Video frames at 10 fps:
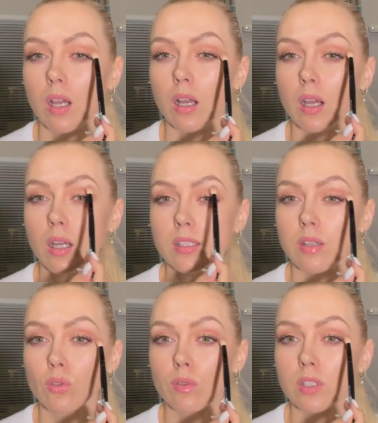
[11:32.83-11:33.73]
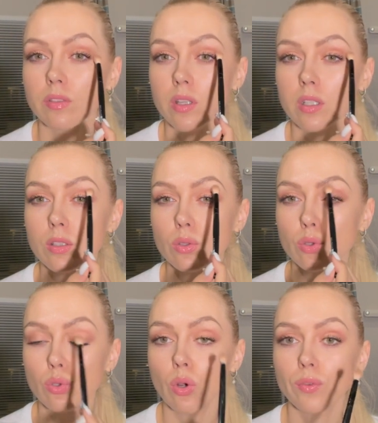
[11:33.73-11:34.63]
а, основного цвета,
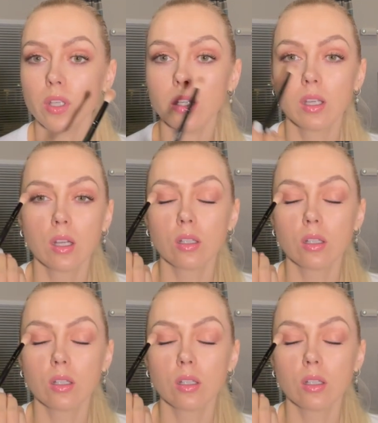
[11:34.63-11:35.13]
растушевки,